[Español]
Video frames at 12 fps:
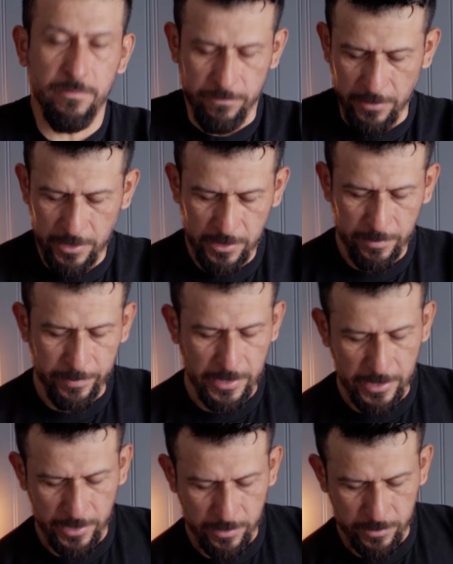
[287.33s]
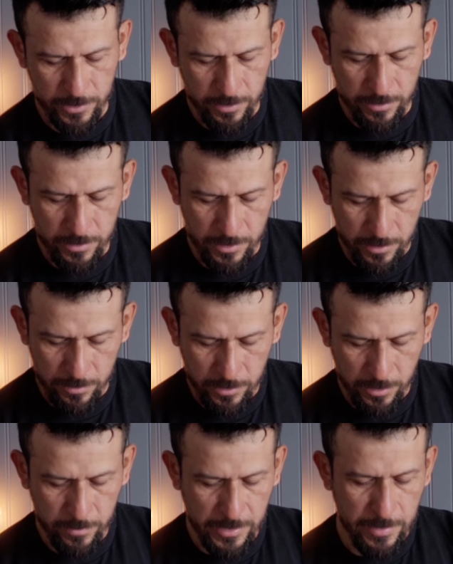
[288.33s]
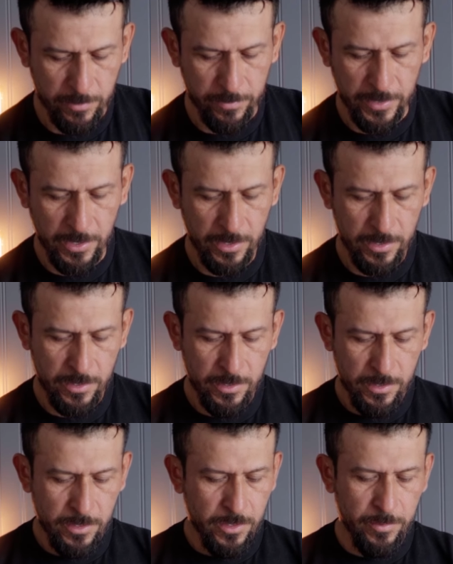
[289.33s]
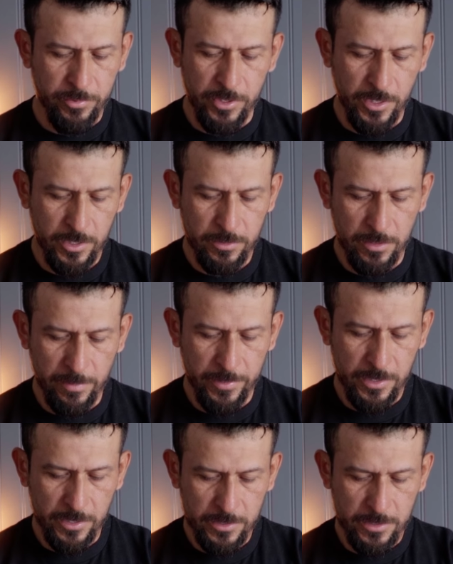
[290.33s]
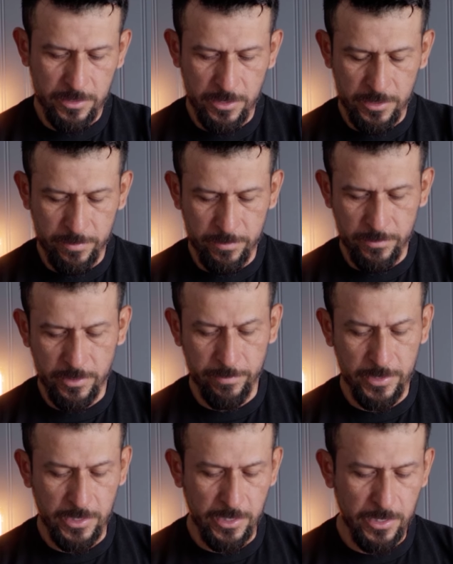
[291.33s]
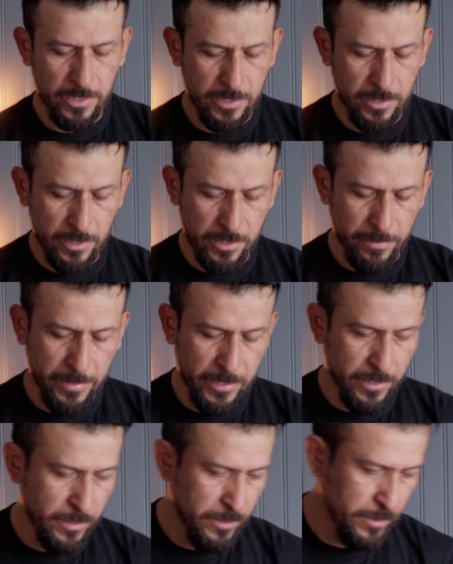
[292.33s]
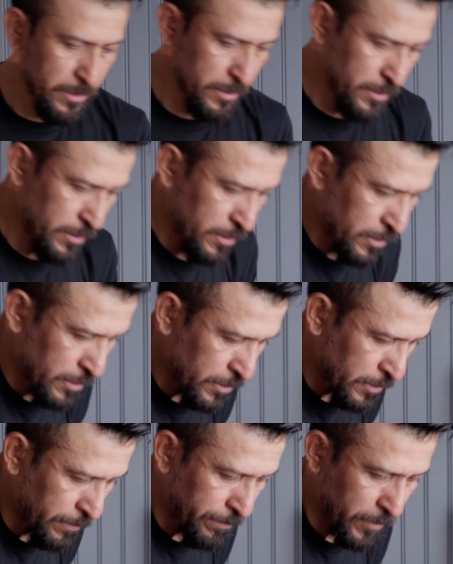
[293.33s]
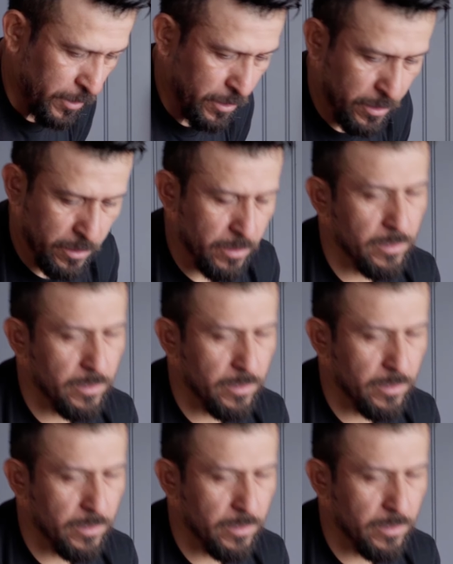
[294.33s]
fuerte para que no se no se nos vaya a mover y pues aquí solamente es, meterle la, navaja. Y